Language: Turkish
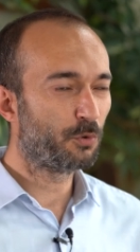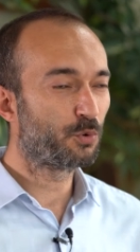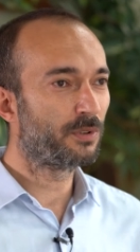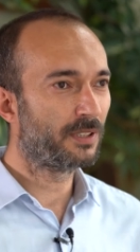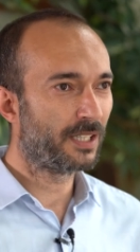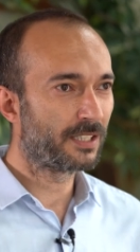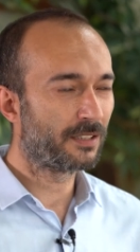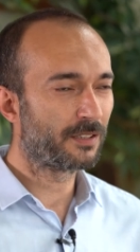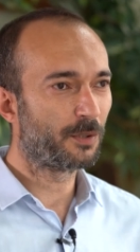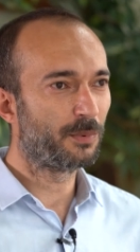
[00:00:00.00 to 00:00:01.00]
ve uzun yıllar
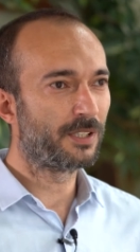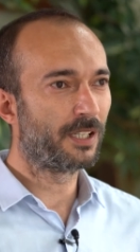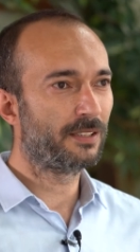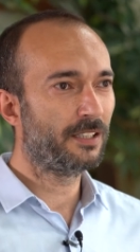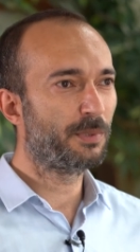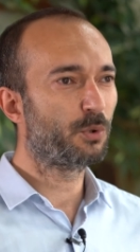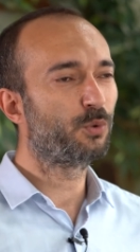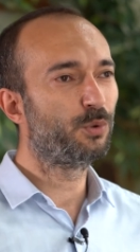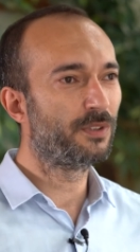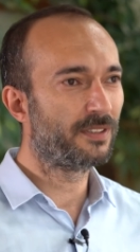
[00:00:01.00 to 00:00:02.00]
çalışabilecekleri bir
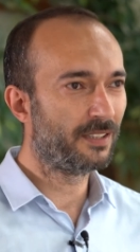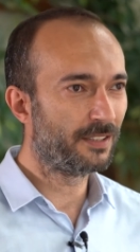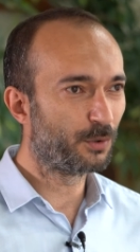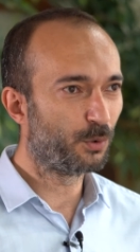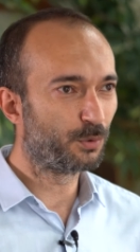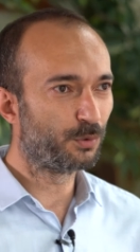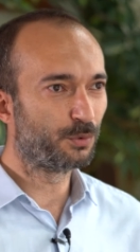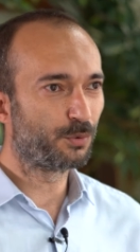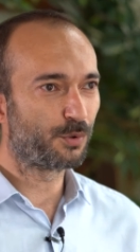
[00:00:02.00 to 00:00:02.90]
okul niteliğinde olduğunu